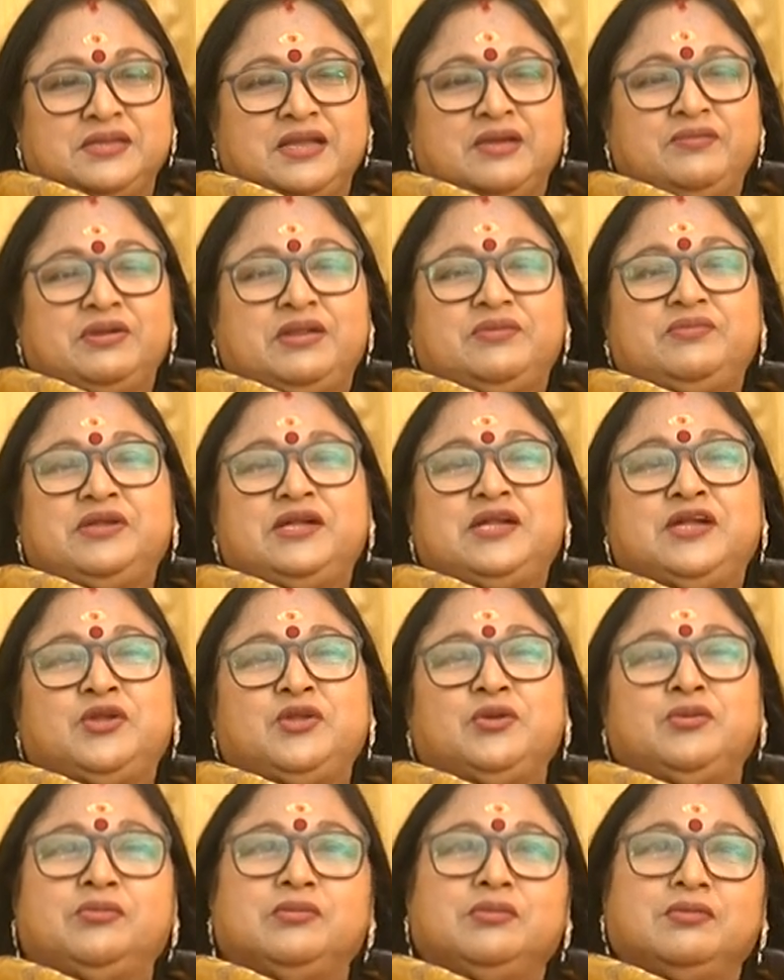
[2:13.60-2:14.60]

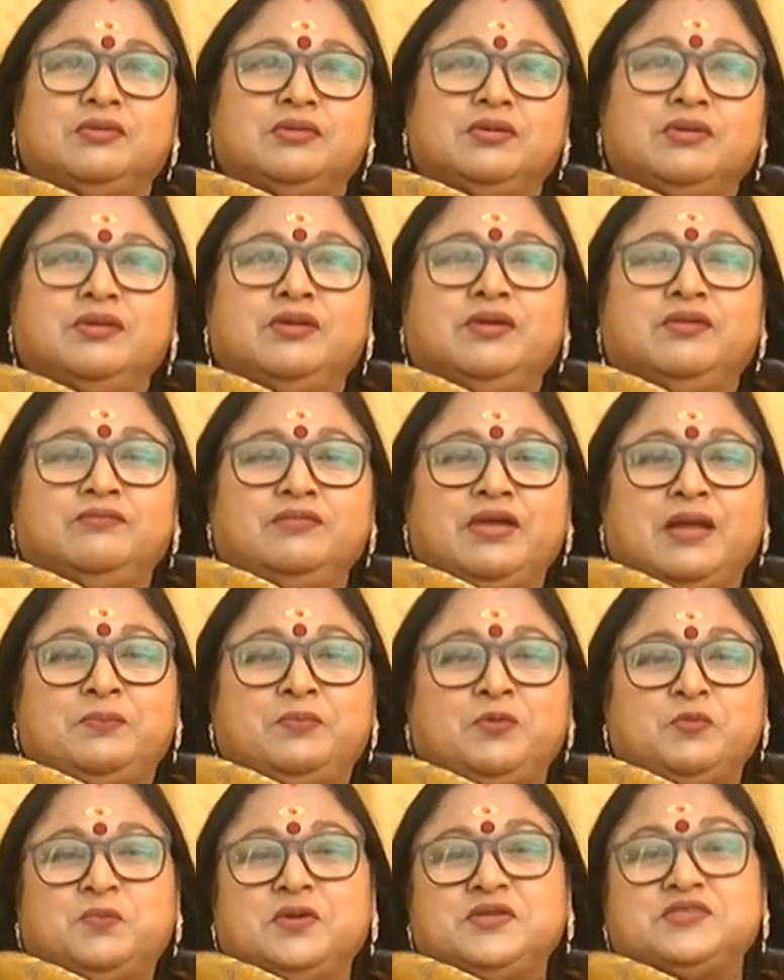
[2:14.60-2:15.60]
ఎవరెవరింట్లో
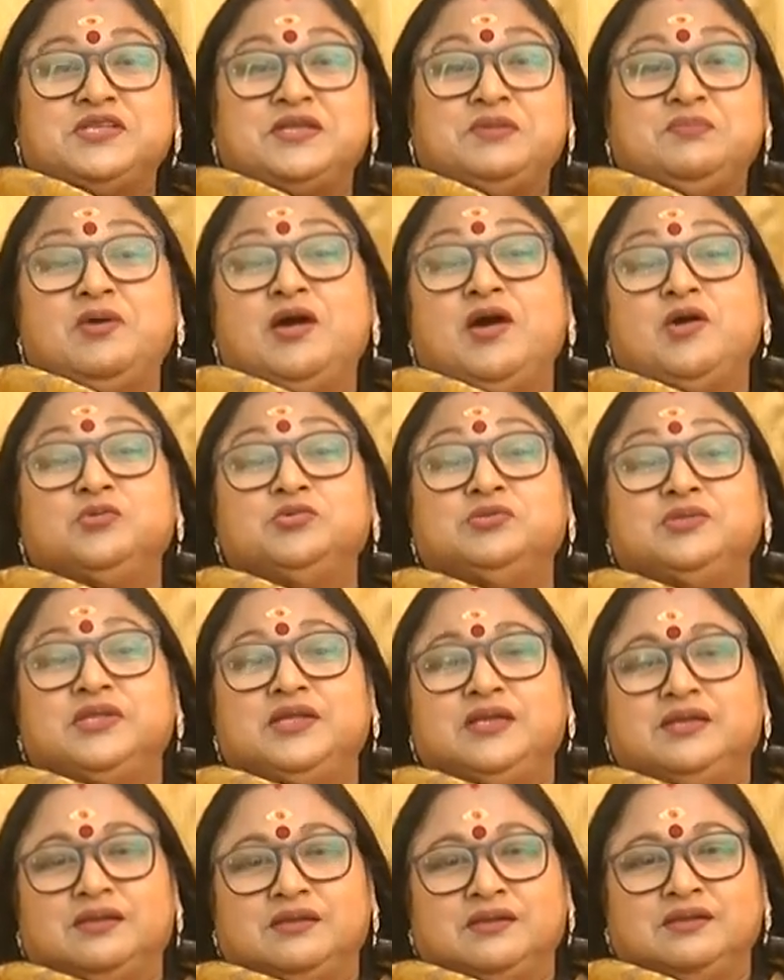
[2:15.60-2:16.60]
వేప పచ్చడి
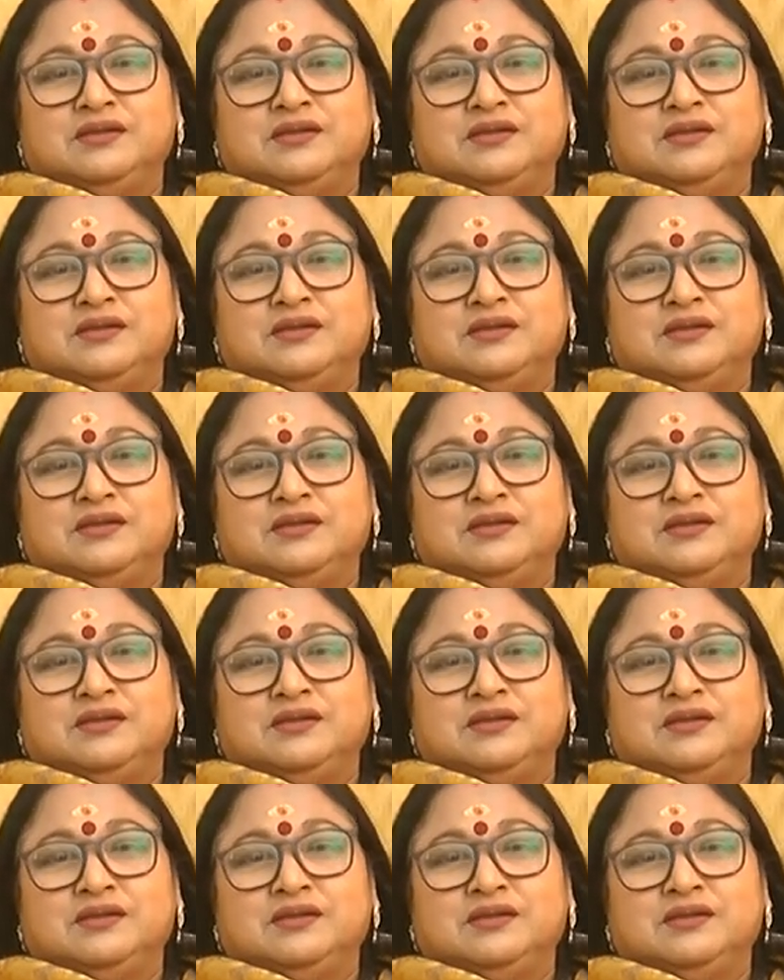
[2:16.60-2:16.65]
బాగుంది